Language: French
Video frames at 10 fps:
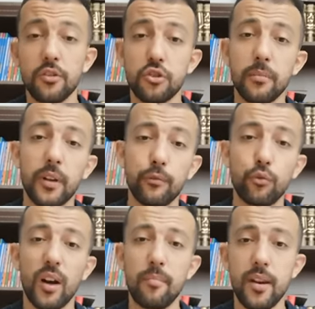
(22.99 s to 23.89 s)
j'aimerais
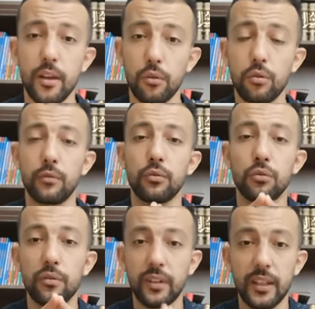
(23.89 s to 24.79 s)
vous rappeler que vous ne
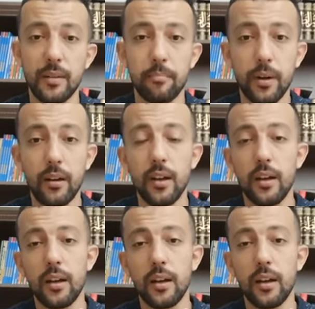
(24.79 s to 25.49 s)
devriez pas